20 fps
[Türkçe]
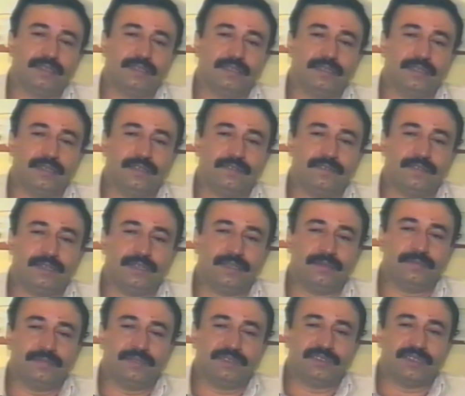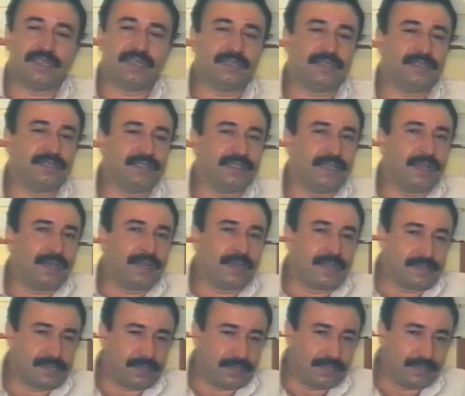E, efendim Çankırı
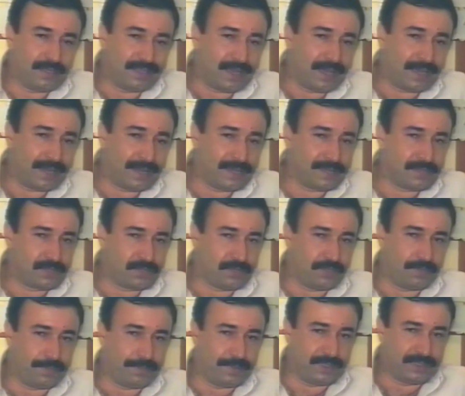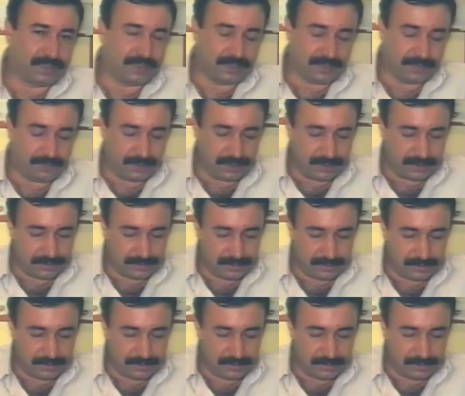Yaren, Yaren sohbetleri var.